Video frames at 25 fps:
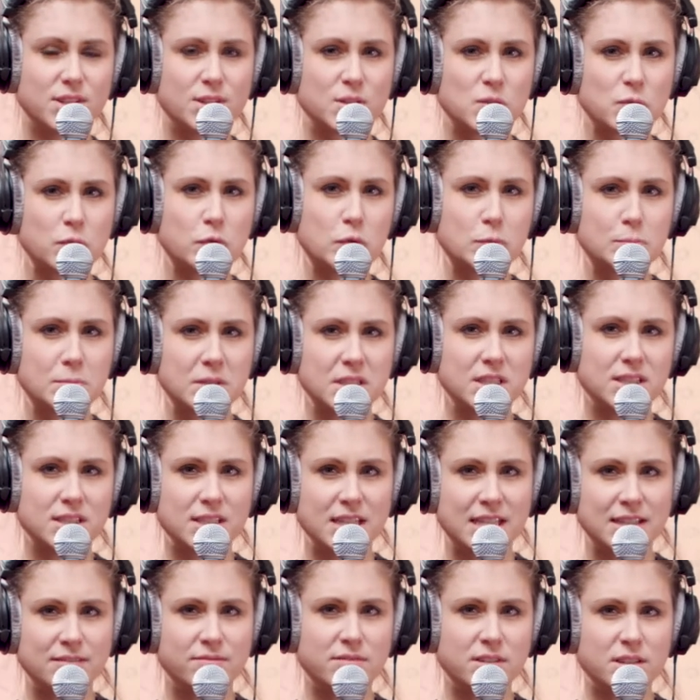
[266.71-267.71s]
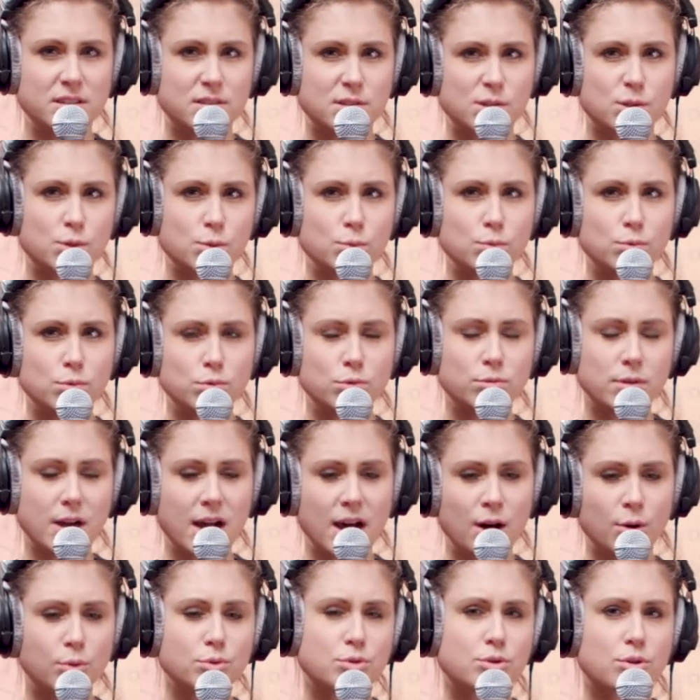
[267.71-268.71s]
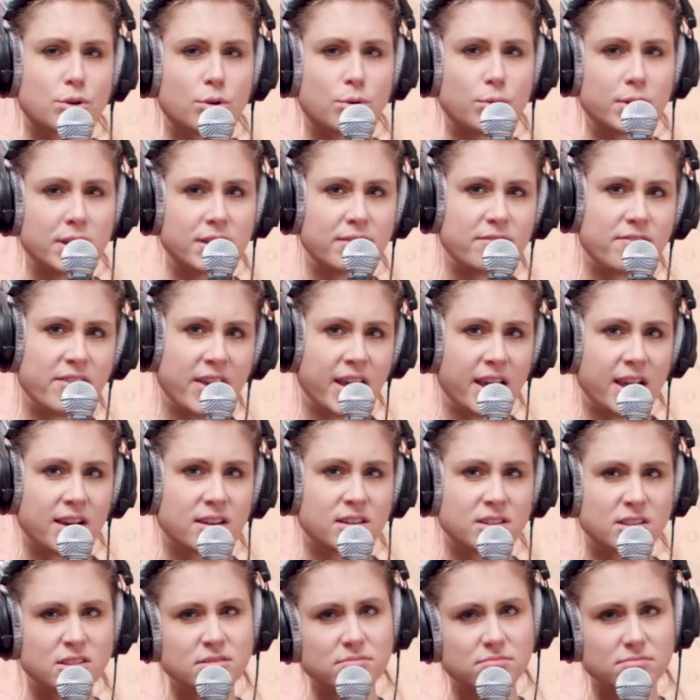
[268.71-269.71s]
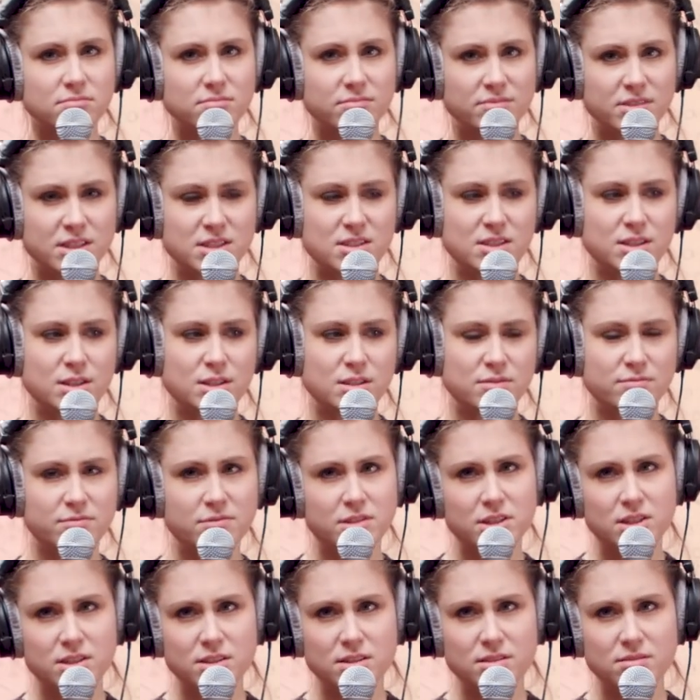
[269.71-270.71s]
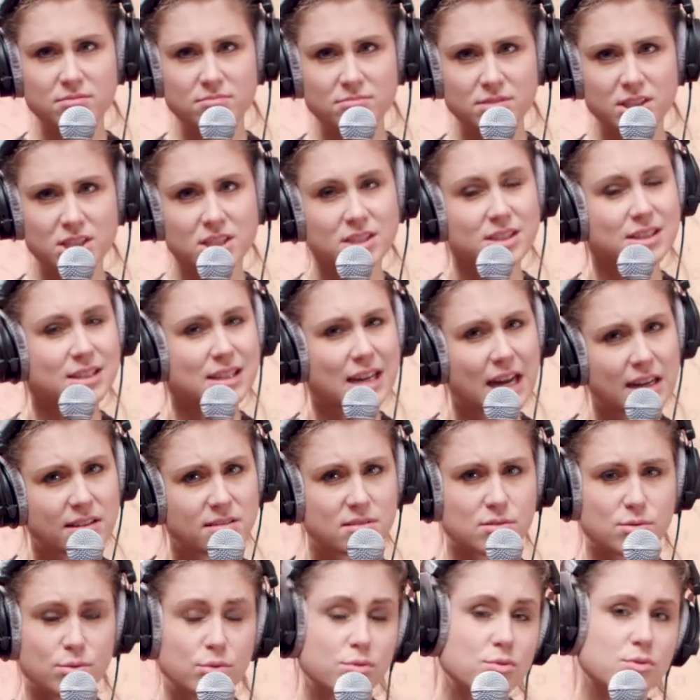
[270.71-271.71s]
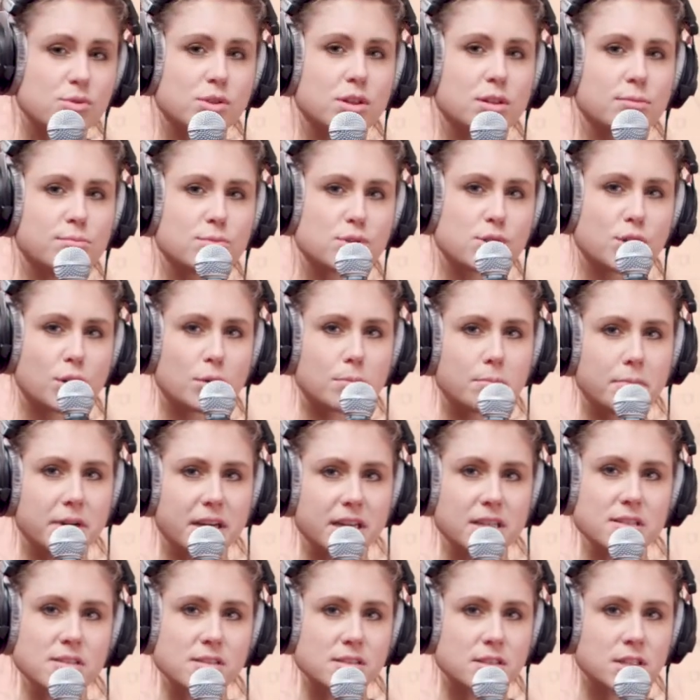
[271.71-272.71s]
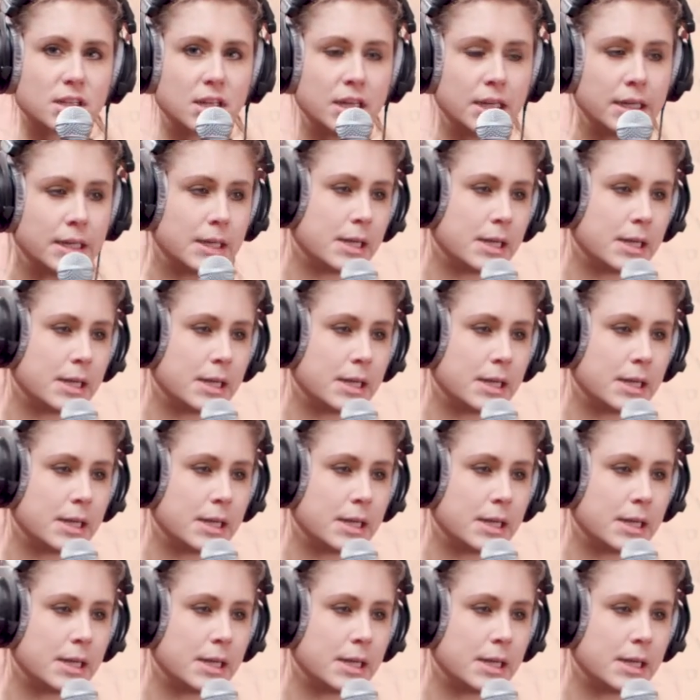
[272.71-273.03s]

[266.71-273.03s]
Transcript: es für mich irgendwie zu outgoing wäre, was ich finde nicht ganz so zu dem Song passt.